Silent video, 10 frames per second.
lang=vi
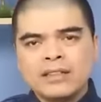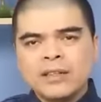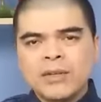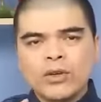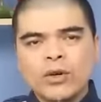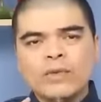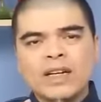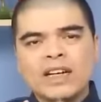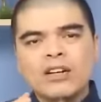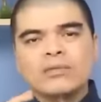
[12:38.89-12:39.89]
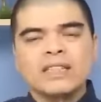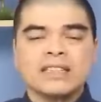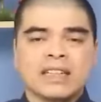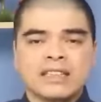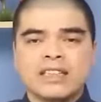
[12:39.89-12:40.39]
nhưng mà đối với các công trình
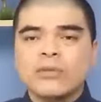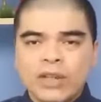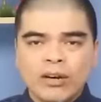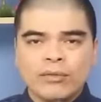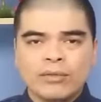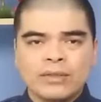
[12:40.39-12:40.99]
giải trí công cộng